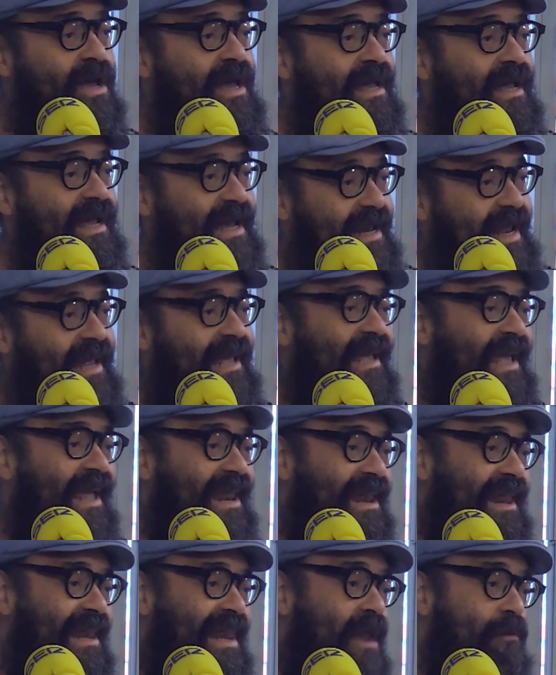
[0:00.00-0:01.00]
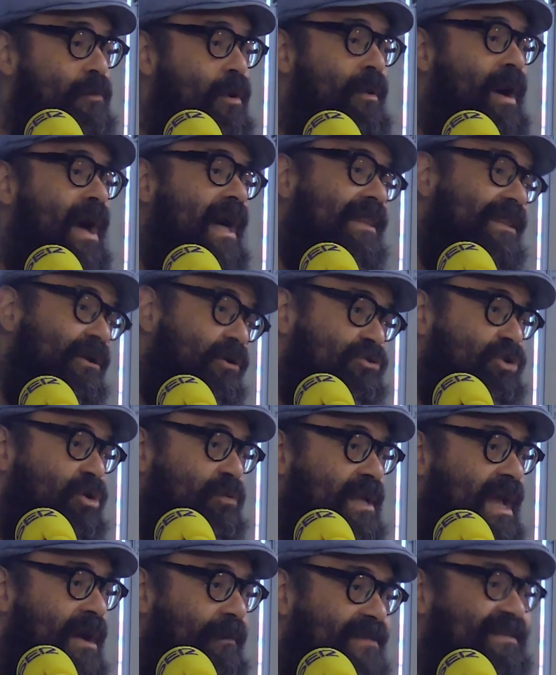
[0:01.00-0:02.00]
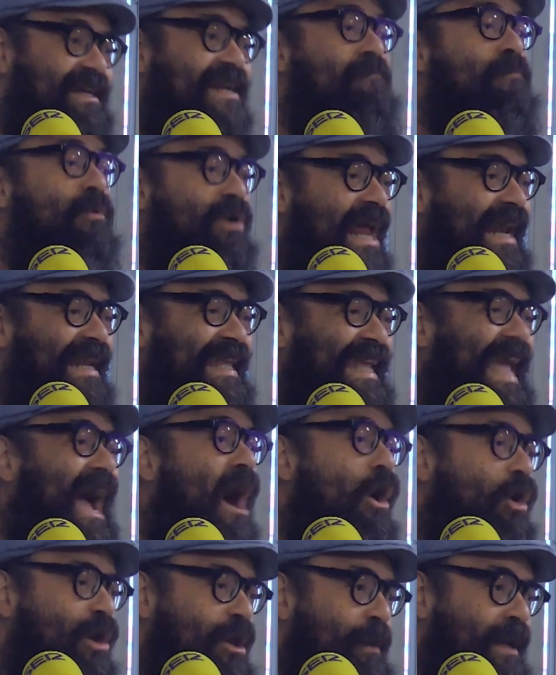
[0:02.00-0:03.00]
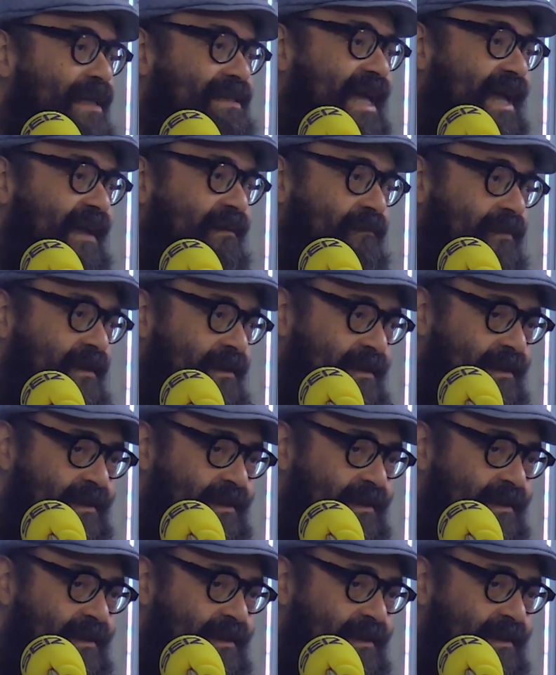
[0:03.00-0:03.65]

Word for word: y eh, eh, la nueva dicotomía va a ser monarquía o libertad. Claro,